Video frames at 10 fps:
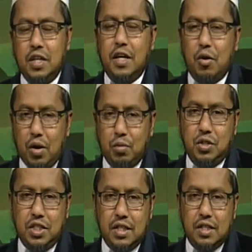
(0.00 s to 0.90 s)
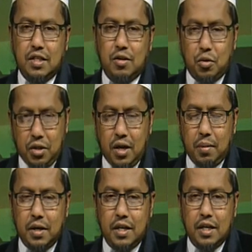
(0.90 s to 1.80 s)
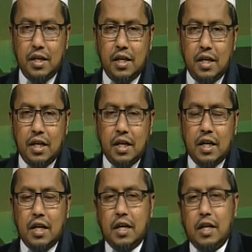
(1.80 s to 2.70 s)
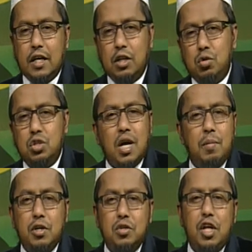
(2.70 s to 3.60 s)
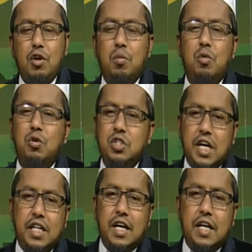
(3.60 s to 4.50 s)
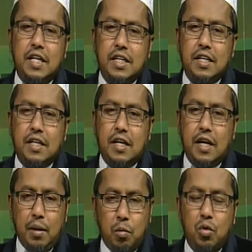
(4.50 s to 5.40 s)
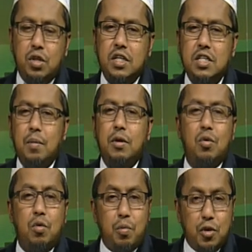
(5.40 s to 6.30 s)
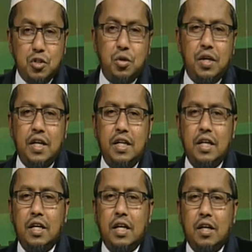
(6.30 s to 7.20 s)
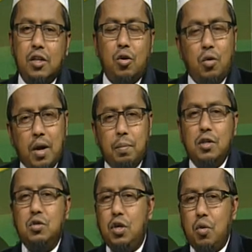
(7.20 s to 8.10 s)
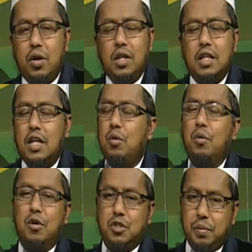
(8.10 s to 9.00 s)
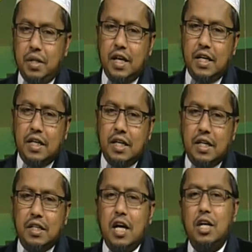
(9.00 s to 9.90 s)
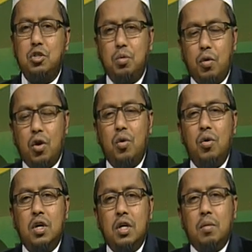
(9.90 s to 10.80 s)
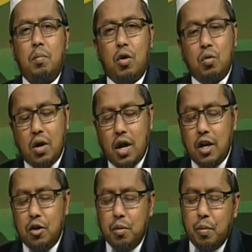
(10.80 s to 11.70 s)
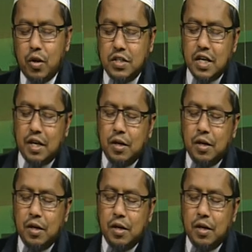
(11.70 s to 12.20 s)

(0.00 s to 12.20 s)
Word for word: নিয়ে করা উচিত করতে হবে কিন্তু স্বামীর যদি এরকম কোনো চাহিদা নেই এই মুহূর্তে স্বামীর কোনো প্রয়োজন নেই তখন আপনি যদি করেন তাতে কোনো অসুবিধা নেই তাহাজ্জত পড়াও বরং আল্লাহ নবী বলেছেন